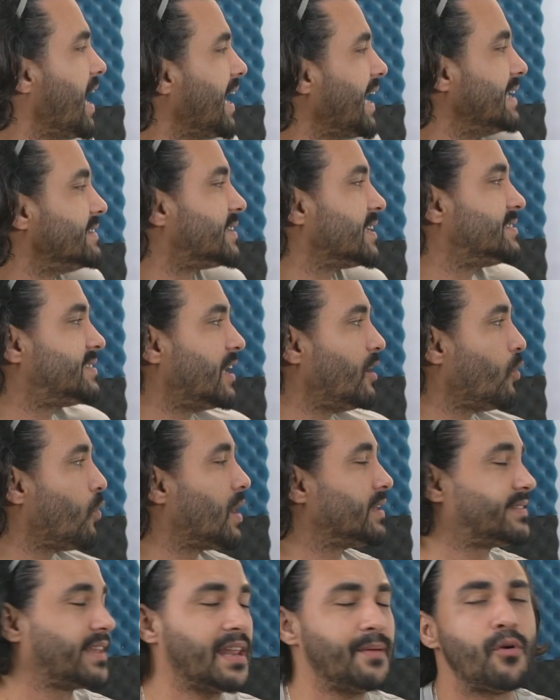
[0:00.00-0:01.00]
En tercer
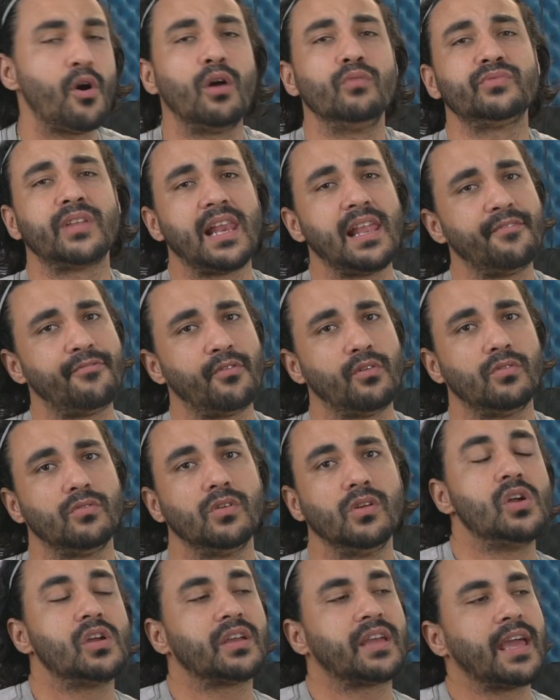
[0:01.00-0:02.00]
lugar tenemos a un teléfono
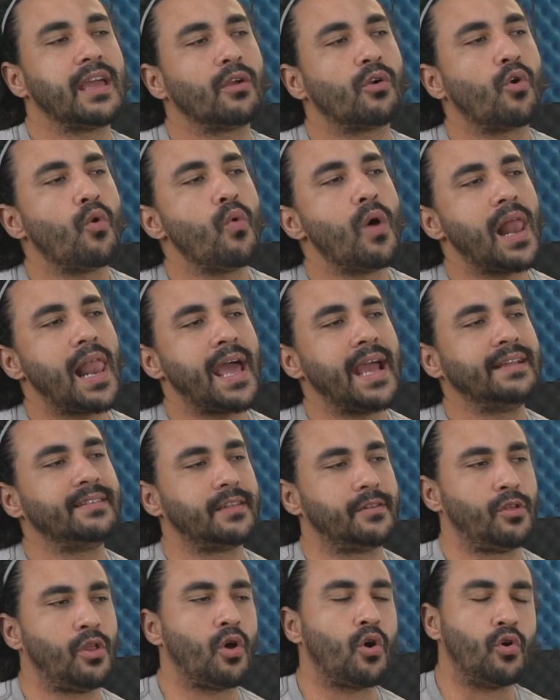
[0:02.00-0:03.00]
que en Cuba la
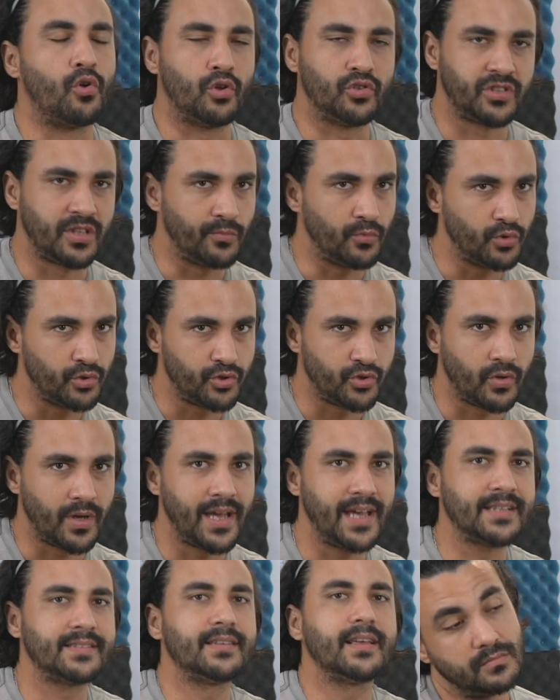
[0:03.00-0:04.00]
gente no lo conoce mucho.
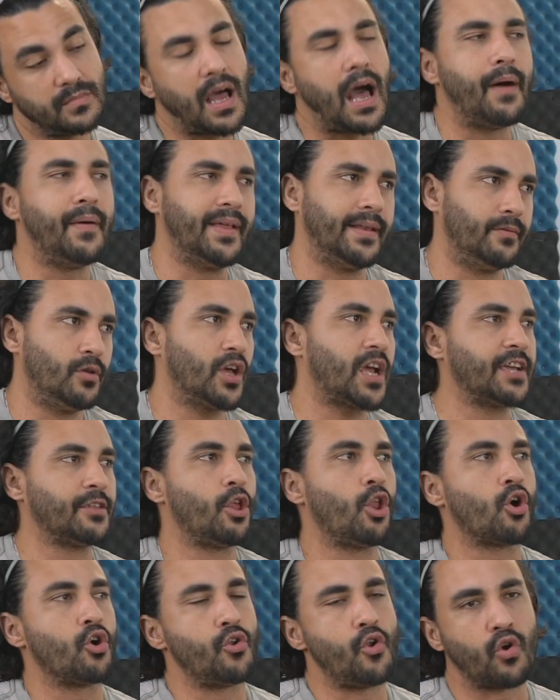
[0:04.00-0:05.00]
Es, a ver, no es que
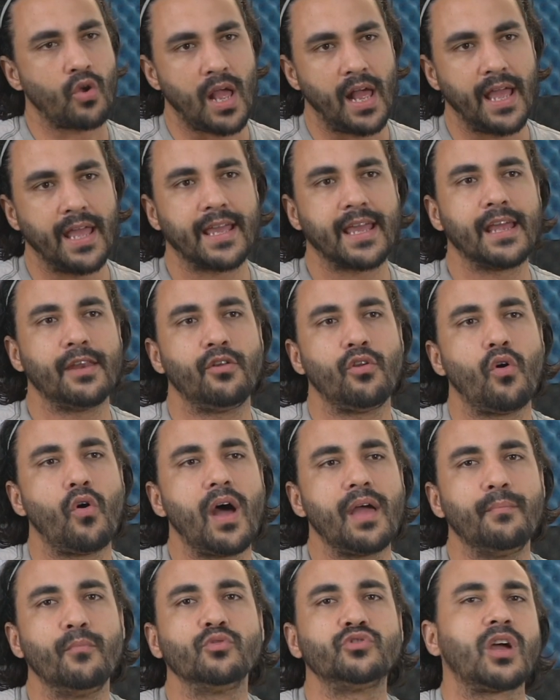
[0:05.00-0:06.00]
no lo conozcan, es que no
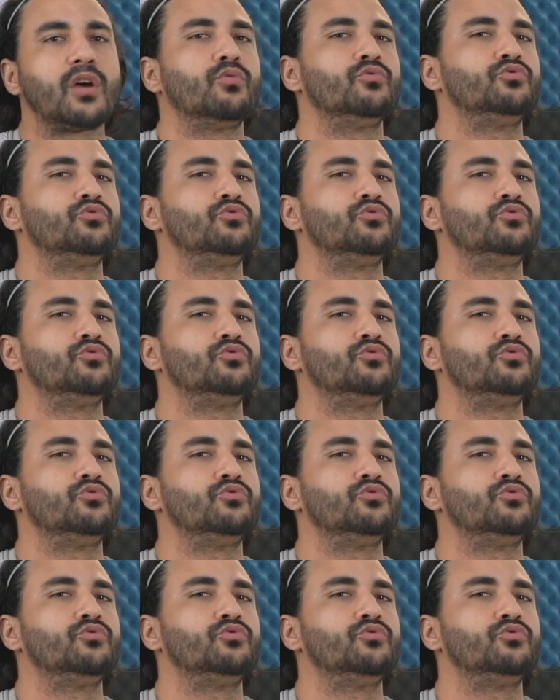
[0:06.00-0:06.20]
hay mucha